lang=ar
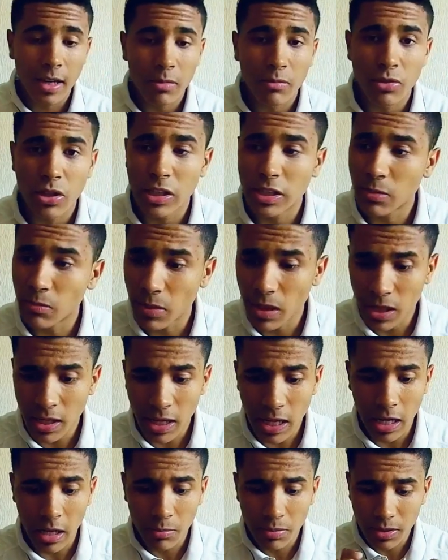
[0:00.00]
كنمشي تما
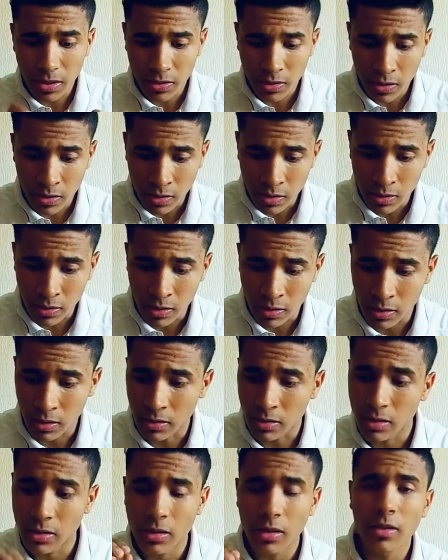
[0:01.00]
كنقلب طن طن طن طن
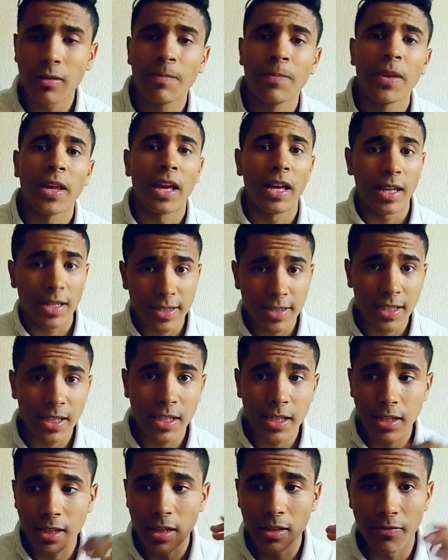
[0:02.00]
طن طن على
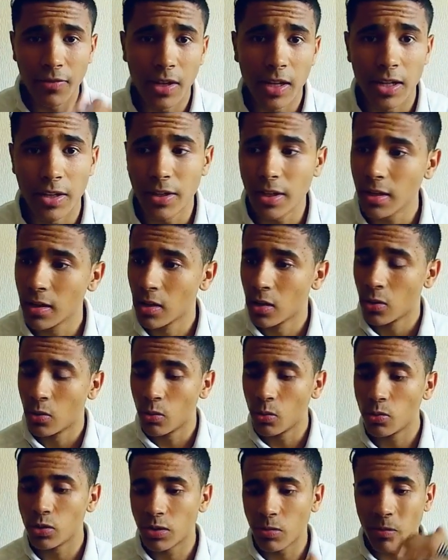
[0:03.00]
السيد الفلاني
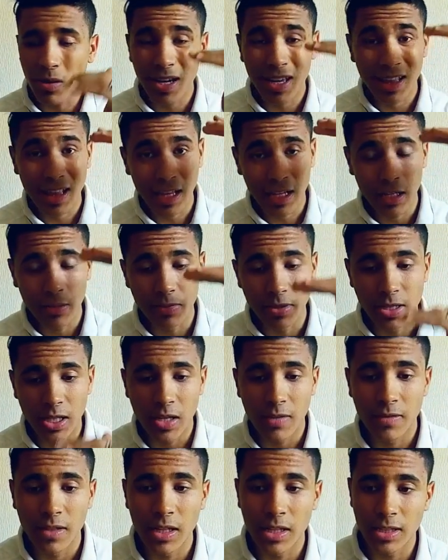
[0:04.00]
وتما كيطلع لي
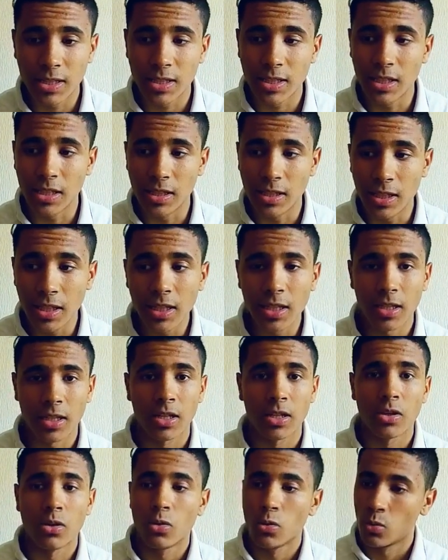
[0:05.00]
بزاف ديال السيدين
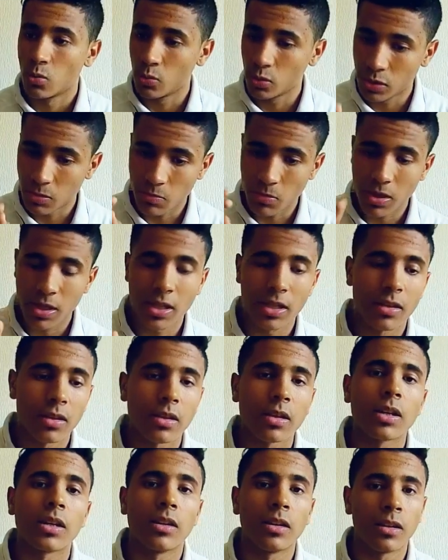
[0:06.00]
وتما
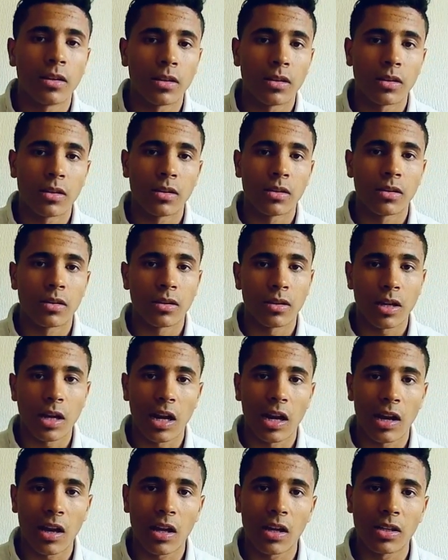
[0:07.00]
كن كن
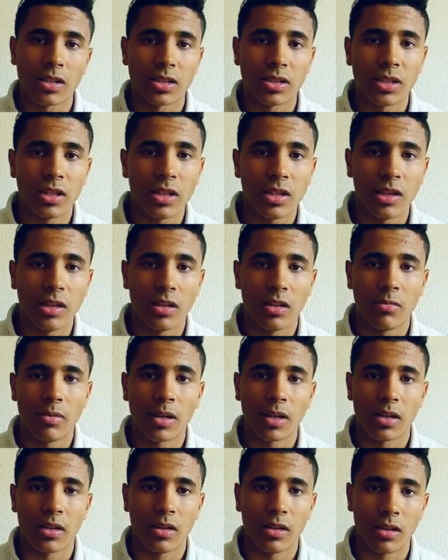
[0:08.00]
كنلقى السيد اللي
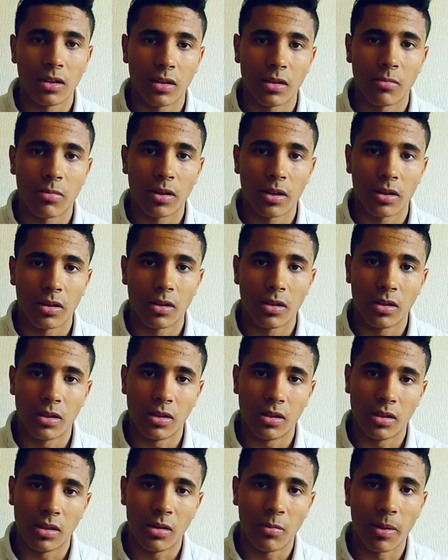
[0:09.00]
باغي
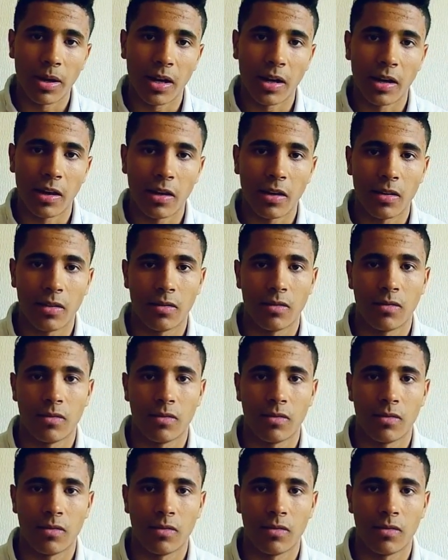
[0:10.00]
اللي باغيه